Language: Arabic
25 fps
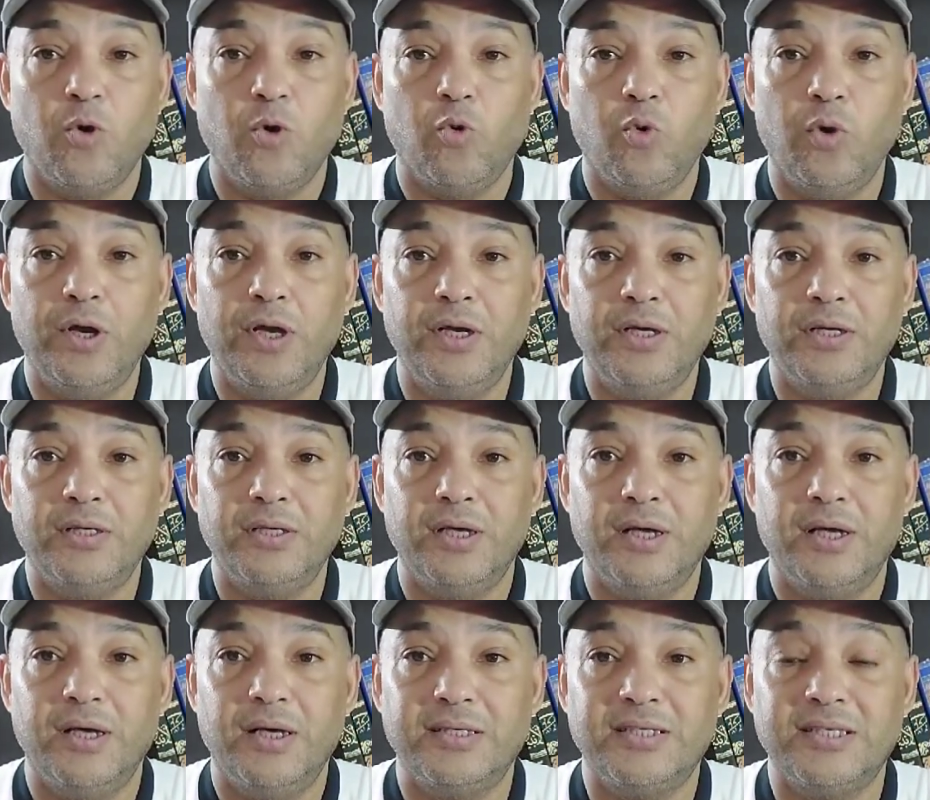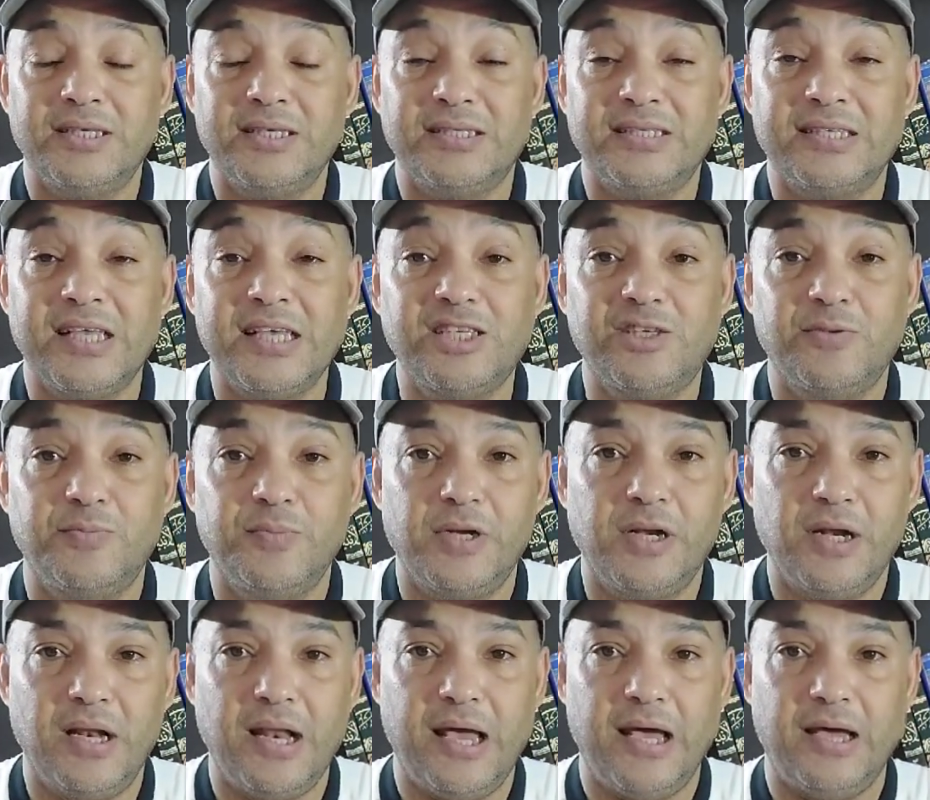
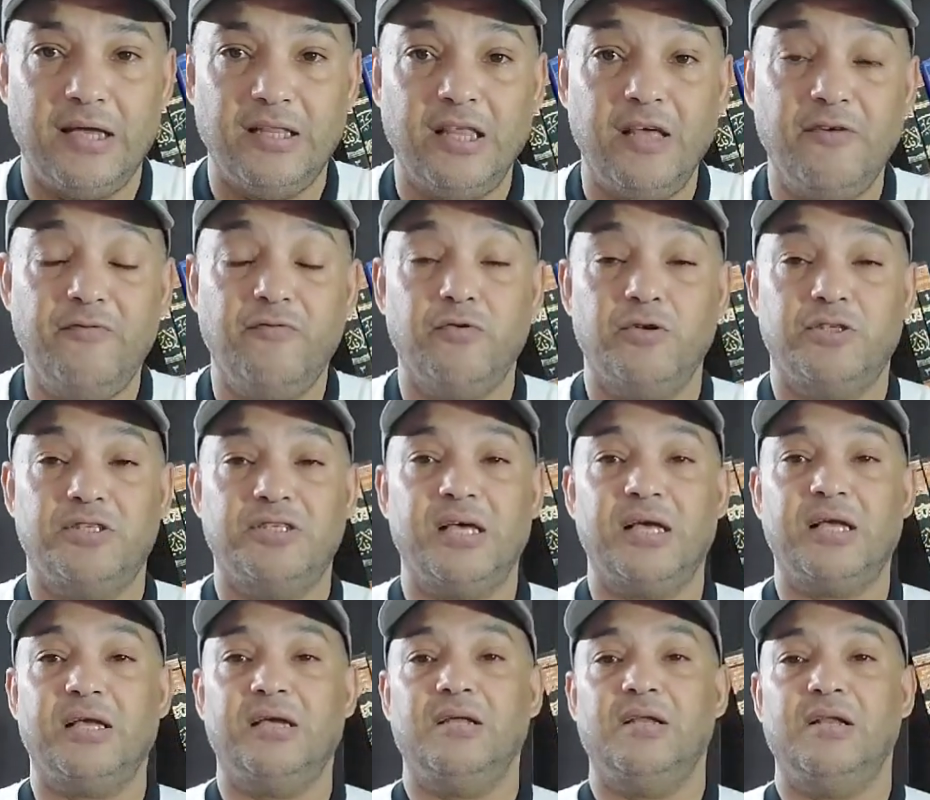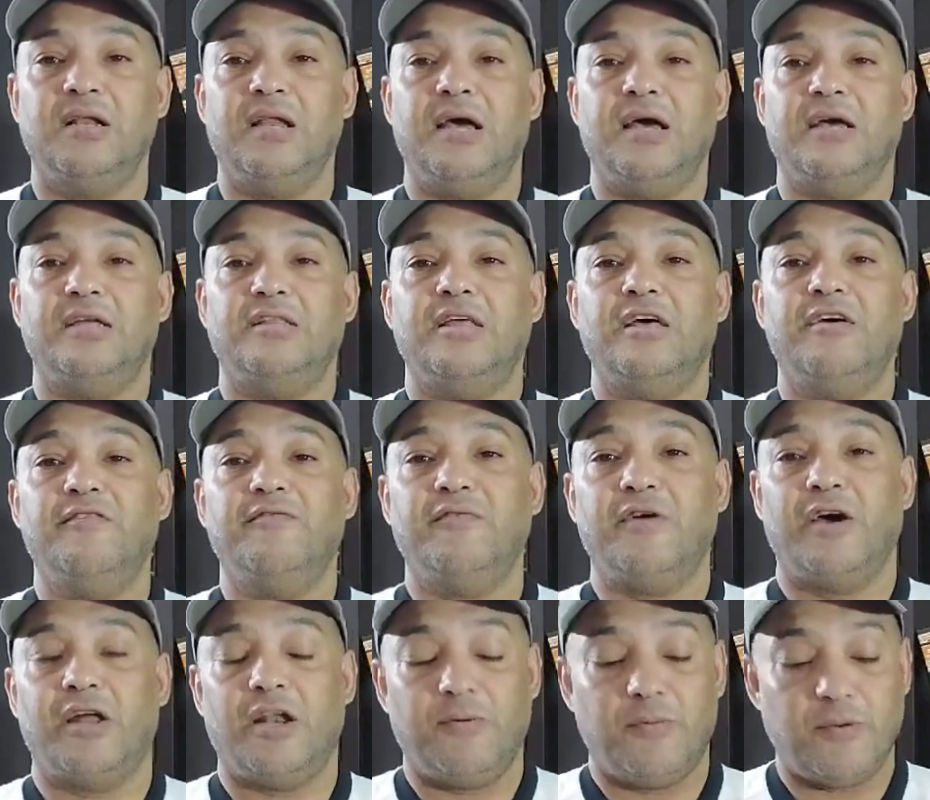وتستثمر الاهداف وتسجل
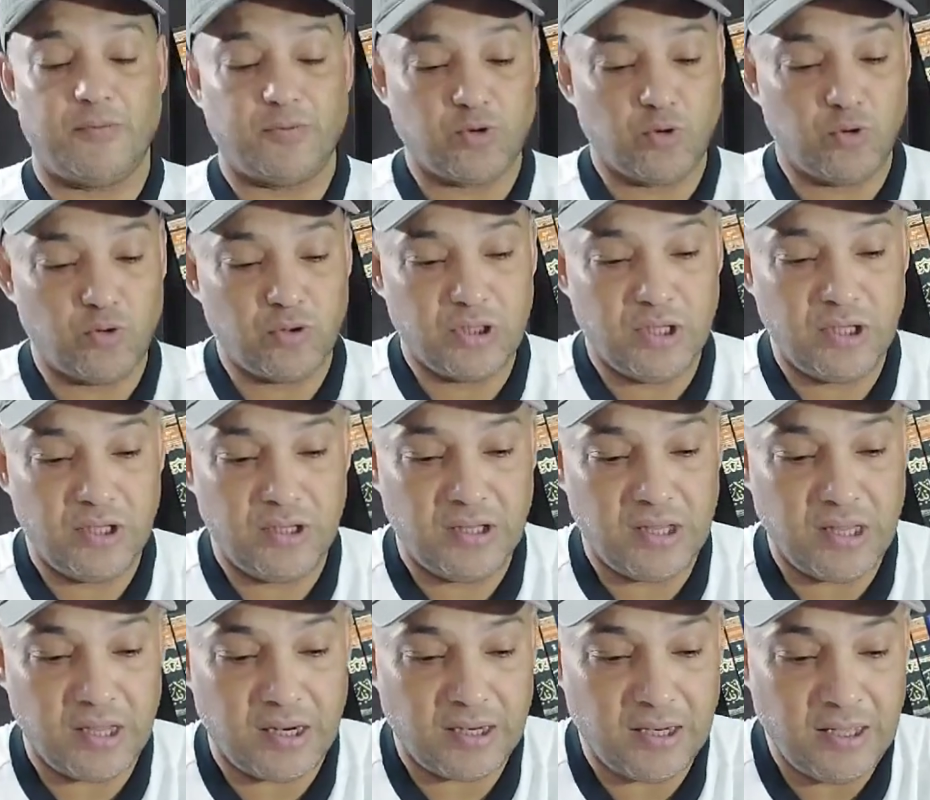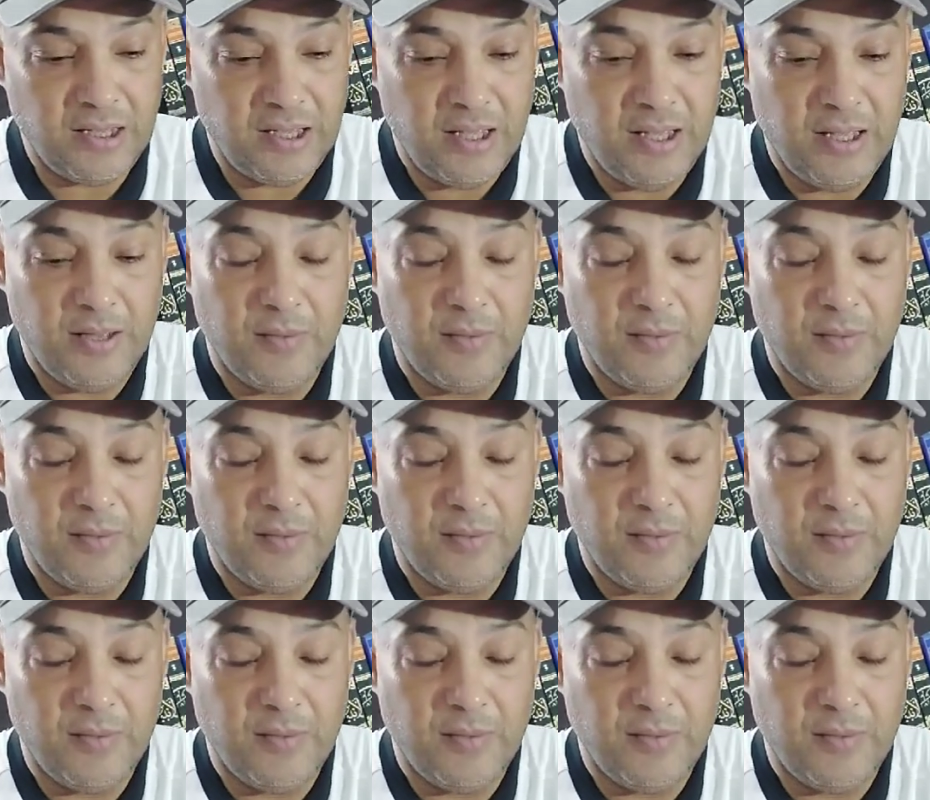الاهداف انا مبسوط جدا